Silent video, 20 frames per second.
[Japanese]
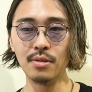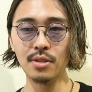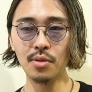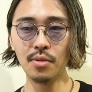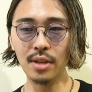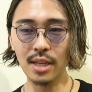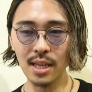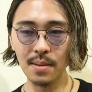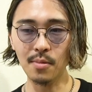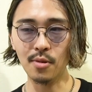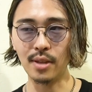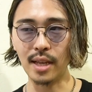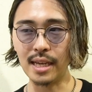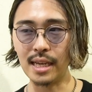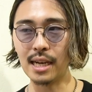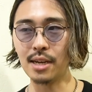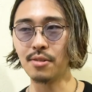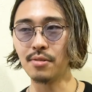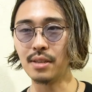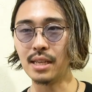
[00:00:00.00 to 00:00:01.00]
それでも大
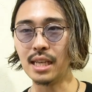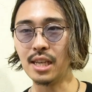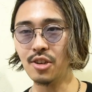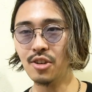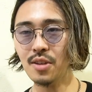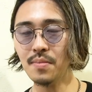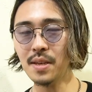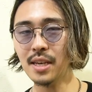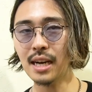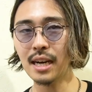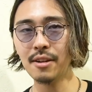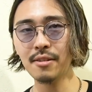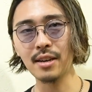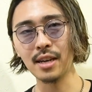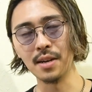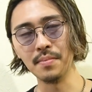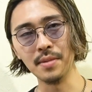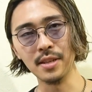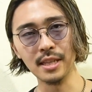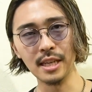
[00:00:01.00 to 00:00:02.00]
学って行く意味がある
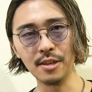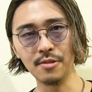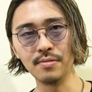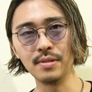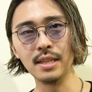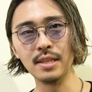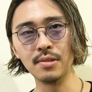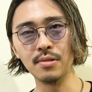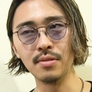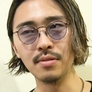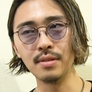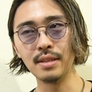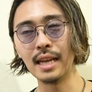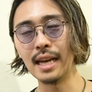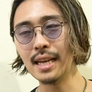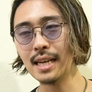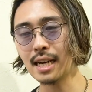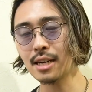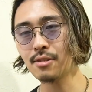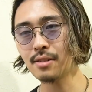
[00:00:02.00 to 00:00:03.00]
からみんな行くんですよ。
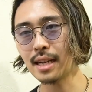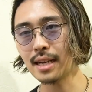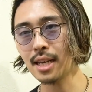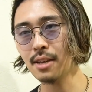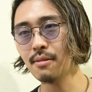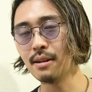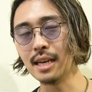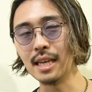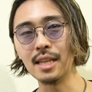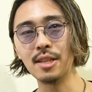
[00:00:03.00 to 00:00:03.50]
大学だけは